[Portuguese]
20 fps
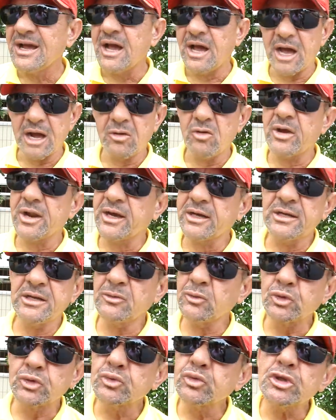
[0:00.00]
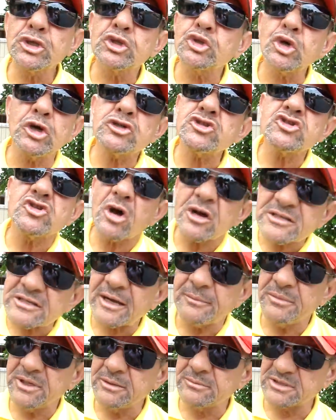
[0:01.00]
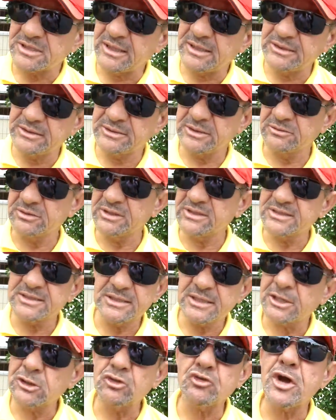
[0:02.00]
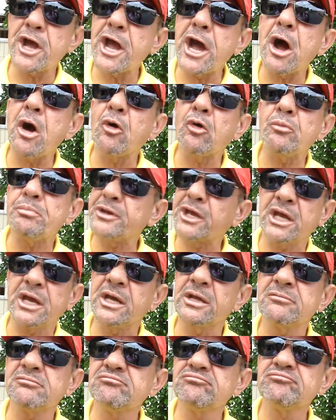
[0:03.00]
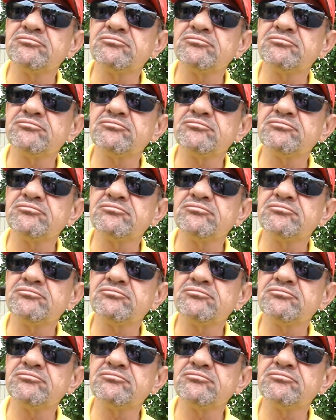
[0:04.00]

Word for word: Agora, a agricultura, todos nós sabemos da região de Irecê que não é algo pequeno.